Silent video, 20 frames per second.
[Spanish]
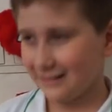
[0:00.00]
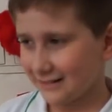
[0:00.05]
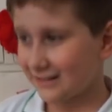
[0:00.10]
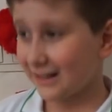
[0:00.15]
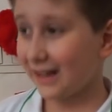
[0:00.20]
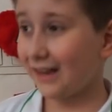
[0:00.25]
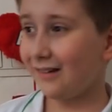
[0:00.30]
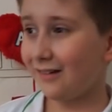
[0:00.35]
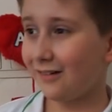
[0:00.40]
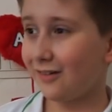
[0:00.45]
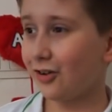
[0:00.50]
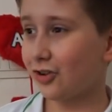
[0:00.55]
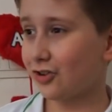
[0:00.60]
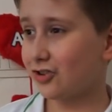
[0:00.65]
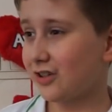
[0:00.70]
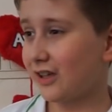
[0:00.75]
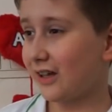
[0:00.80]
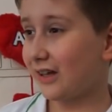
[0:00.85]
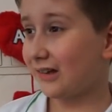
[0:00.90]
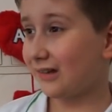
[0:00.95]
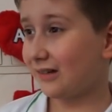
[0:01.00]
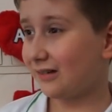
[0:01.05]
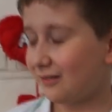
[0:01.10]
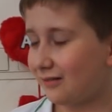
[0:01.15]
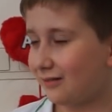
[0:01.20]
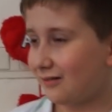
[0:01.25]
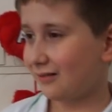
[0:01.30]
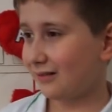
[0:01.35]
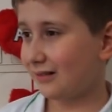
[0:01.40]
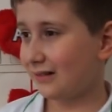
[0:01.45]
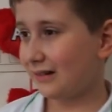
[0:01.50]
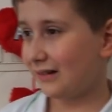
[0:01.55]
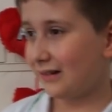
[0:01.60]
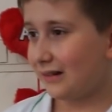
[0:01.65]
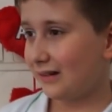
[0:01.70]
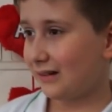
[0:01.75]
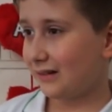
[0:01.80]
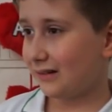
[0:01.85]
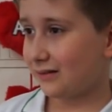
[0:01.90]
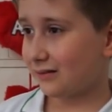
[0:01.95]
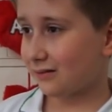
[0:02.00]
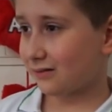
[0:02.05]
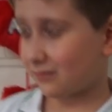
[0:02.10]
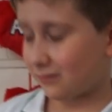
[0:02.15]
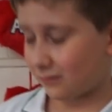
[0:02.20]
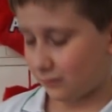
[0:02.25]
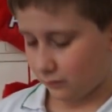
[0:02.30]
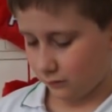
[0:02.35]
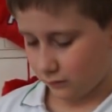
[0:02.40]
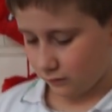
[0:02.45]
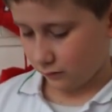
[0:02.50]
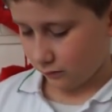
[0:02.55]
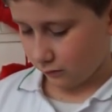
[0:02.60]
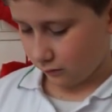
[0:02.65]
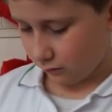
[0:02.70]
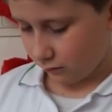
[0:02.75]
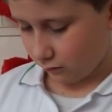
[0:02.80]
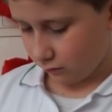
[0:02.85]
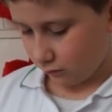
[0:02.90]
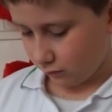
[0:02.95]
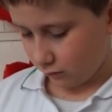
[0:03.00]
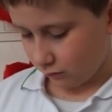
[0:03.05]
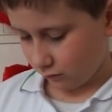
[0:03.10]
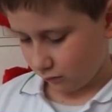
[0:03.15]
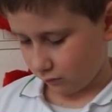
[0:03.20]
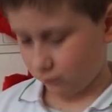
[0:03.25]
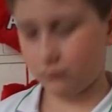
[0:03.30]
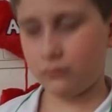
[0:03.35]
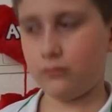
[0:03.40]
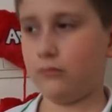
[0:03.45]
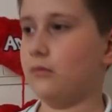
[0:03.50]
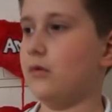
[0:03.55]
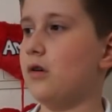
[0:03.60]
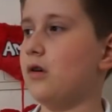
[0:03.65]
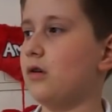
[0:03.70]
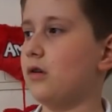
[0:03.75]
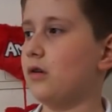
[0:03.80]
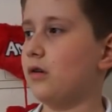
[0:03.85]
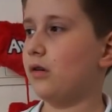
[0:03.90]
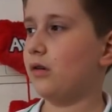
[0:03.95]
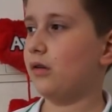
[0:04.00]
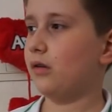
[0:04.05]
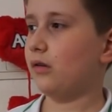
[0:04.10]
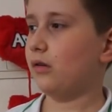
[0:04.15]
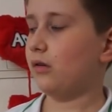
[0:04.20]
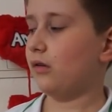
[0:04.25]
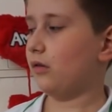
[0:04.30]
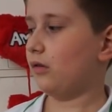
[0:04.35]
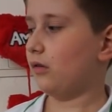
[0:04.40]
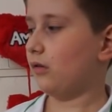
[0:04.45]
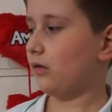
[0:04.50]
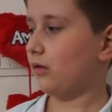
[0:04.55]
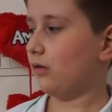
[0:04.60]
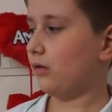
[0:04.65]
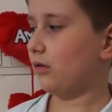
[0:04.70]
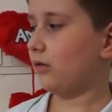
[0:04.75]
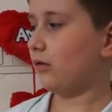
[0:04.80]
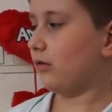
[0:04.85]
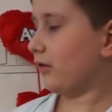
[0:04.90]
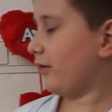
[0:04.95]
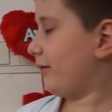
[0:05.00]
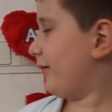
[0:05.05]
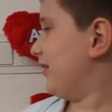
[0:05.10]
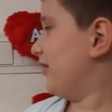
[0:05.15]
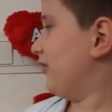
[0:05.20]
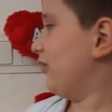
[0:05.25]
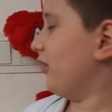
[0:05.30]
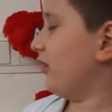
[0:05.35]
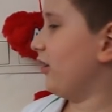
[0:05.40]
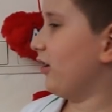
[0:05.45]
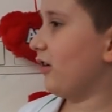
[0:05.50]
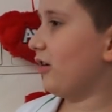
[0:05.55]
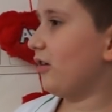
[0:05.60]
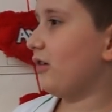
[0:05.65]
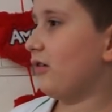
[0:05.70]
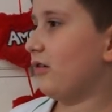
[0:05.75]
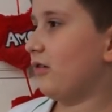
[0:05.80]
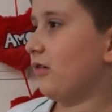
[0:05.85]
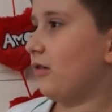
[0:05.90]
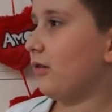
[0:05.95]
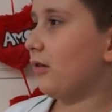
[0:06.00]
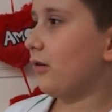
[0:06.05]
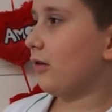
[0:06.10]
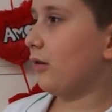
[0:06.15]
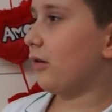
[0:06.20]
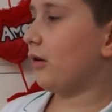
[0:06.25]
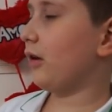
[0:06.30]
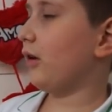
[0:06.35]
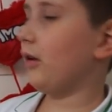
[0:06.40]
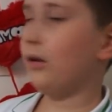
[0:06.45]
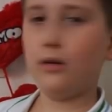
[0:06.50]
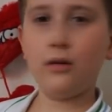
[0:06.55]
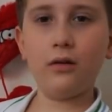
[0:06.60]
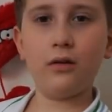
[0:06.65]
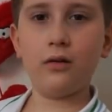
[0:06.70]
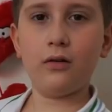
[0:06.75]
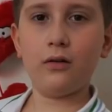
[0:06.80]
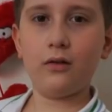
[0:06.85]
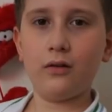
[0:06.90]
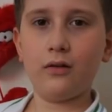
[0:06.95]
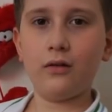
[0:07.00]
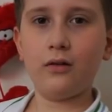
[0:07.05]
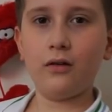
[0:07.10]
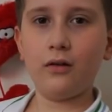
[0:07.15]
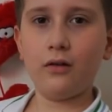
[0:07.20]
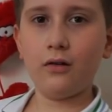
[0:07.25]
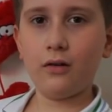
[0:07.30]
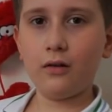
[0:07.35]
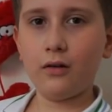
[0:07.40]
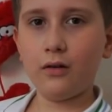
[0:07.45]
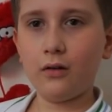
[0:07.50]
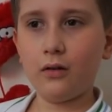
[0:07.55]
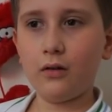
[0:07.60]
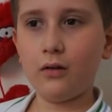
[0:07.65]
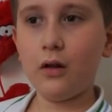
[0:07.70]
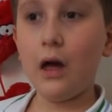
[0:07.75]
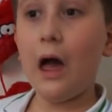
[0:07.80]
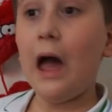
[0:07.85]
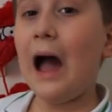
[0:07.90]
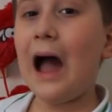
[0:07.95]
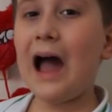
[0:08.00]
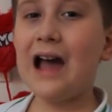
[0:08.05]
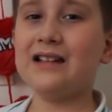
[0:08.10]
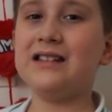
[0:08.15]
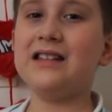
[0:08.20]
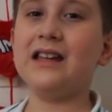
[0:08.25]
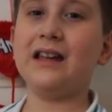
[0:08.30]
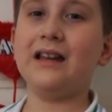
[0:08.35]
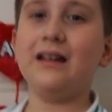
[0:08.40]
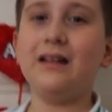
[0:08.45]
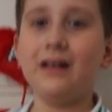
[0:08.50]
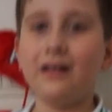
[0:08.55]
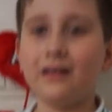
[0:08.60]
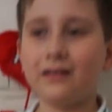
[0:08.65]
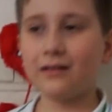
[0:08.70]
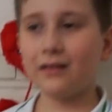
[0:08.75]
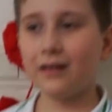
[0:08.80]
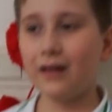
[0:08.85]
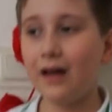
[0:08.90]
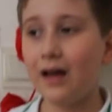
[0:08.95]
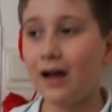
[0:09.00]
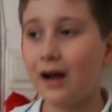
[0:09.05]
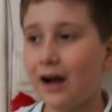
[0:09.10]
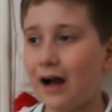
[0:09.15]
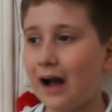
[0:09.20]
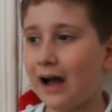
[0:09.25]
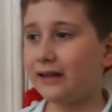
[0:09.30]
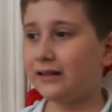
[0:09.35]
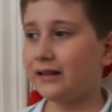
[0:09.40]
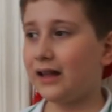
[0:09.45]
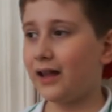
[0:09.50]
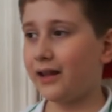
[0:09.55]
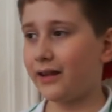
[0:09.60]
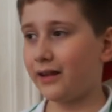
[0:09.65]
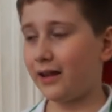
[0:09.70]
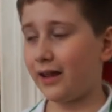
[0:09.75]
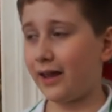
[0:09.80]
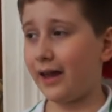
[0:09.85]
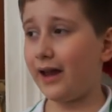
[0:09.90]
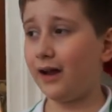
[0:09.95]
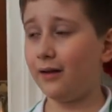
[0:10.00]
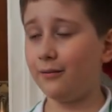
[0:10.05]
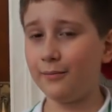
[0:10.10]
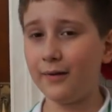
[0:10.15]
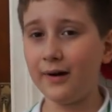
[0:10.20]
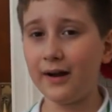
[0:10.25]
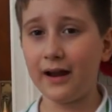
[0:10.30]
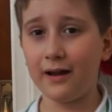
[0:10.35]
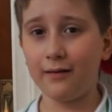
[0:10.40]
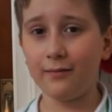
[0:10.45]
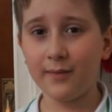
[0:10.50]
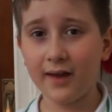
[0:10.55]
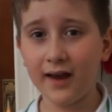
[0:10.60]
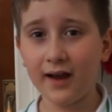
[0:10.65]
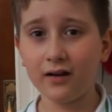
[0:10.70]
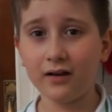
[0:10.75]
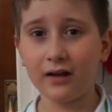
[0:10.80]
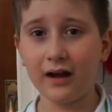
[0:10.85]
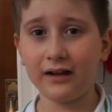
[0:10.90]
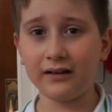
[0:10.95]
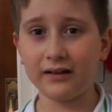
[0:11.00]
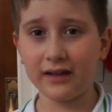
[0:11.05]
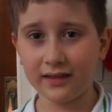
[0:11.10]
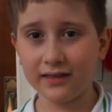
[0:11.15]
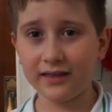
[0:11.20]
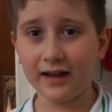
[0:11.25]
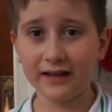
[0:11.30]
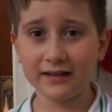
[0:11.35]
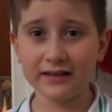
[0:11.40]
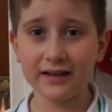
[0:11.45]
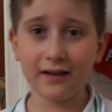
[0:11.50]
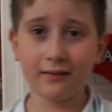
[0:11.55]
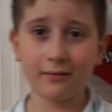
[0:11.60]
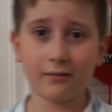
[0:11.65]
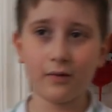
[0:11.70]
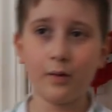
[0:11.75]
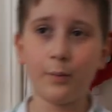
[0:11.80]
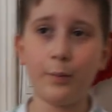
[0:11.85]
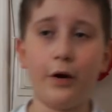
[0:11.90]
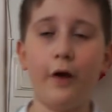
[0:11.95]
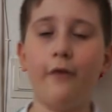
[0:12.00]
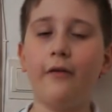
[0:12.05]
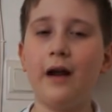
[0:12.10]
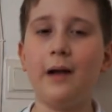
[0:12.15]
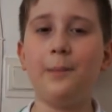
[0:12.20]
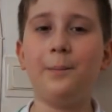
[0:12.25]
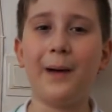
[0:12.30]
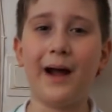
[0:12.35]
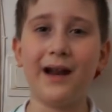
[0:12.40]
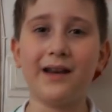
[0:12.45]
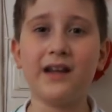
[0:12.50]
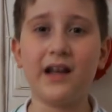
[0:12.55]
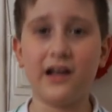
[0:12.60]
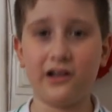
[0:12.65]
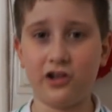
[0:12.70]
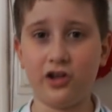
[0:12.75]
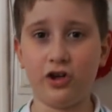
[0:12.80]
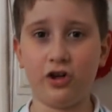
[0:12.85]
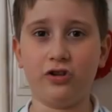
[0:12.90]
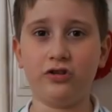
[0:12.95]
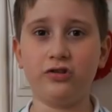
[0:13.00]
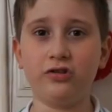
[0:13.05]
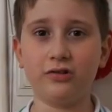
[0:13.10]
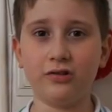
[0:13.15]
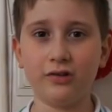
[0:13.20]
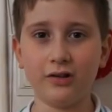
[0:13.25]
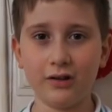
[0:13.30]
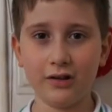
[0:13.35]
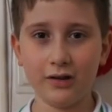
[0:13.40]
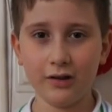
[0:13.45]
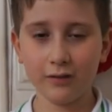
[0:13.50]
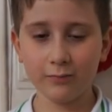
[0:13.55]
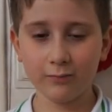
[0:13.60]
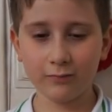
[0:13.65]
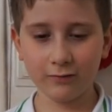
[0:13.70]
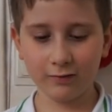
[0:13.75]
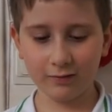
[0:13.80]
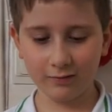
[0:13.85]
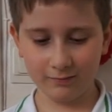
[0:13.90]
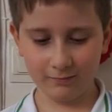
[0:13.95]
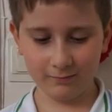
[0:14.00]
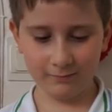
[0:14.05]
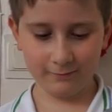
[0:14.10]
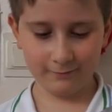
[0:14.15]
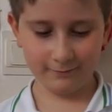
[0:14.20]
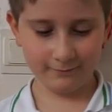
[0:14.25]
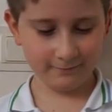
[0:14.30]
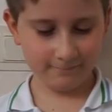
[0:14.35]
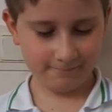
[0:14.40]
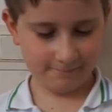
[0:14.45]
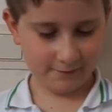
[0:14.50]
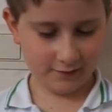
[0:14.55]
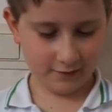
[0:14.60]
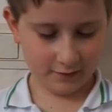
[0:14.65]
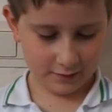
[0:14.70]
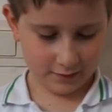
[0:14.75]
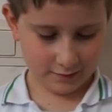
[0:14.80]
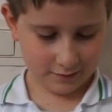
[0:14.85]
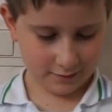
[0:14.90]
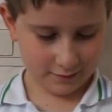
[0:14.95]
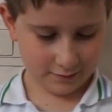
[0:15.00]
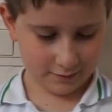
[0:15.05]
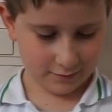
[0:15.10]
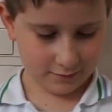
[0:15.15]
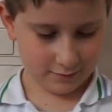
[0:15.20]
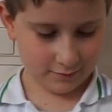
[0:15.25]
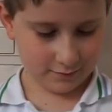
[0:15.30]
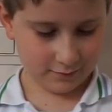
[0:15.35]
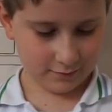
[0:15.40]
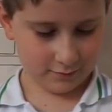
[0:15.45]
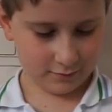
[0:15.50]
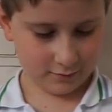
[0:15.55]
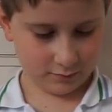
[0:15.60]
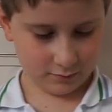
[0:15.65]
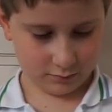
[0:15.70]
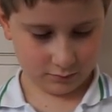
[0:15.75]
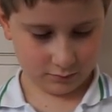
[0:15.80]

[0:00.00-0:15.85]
Sí, lo sé. Y ahí cuéntales que ayer qué pasó. ¿Qué pasó ayer? Pues antes de ayer. ¿Eh? ¿Que probaste? Ah, sí, antes, el, miel, antes de ayer, probé el pan de Dios. Anda, pero no estaba consagrado.